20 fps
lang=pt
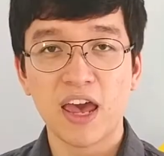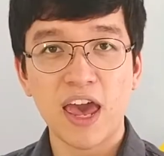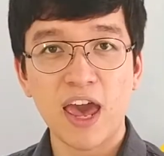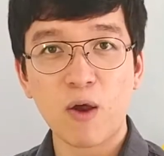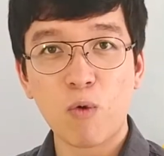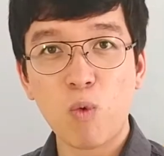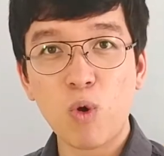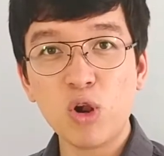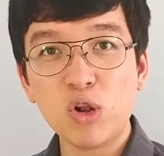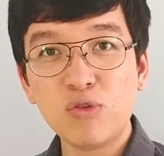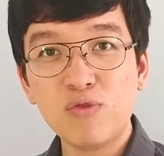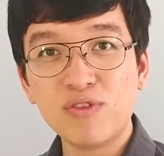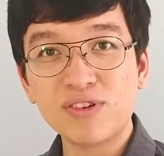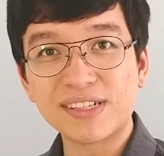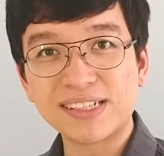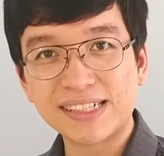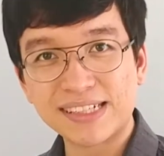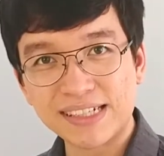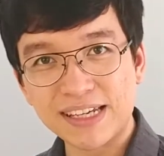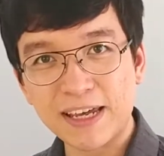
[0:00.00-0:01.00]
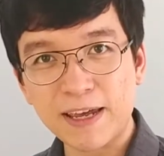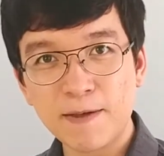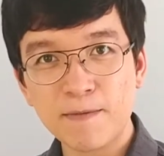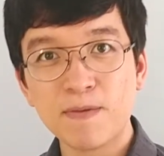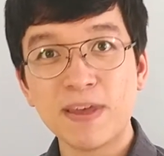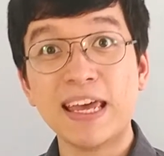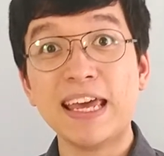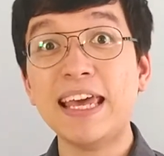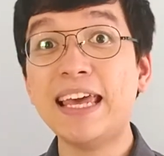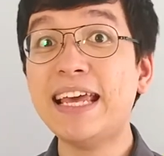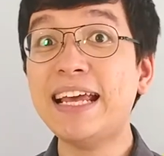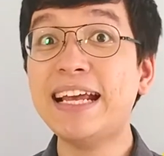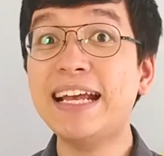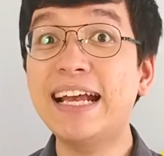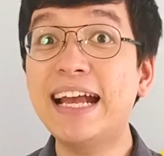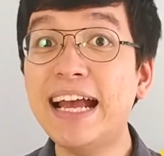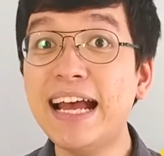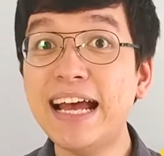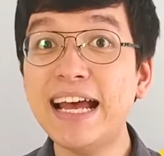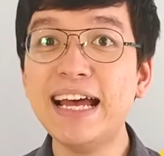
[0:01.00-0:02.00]
É quando você
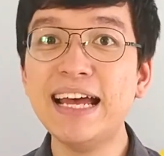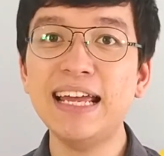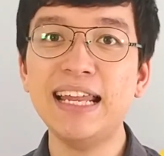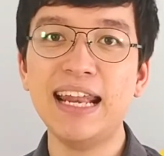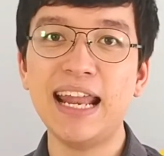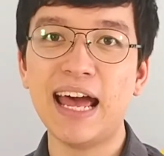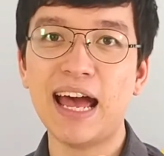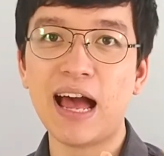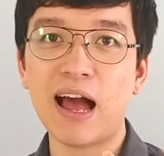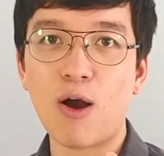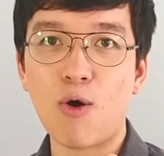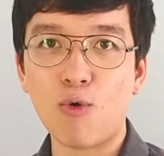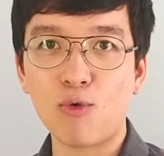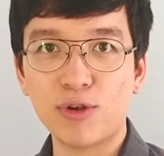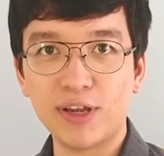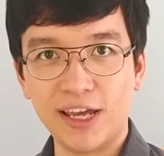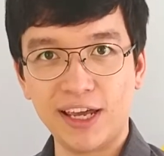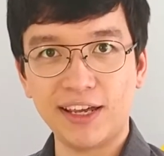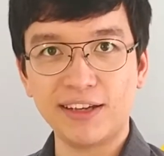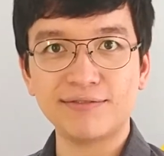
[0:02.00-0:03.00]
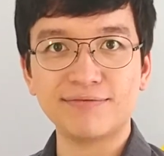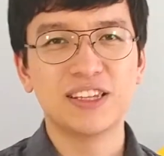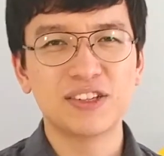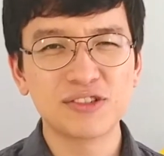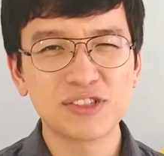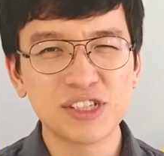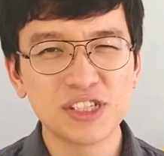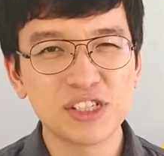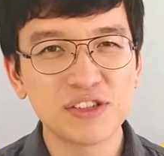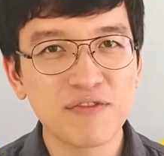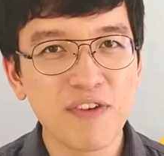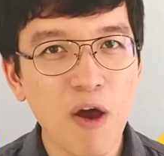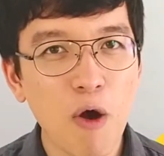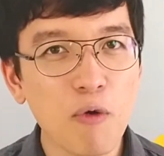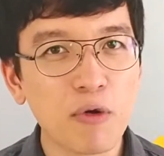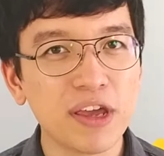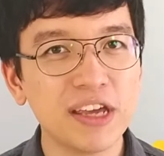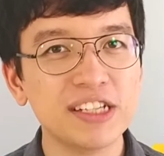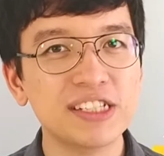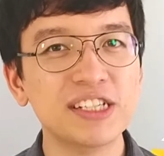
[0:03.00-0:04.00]
engana alguém. Então, se tiver
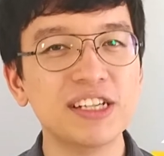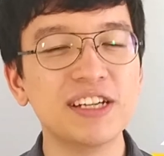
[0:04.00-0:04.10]
alguém te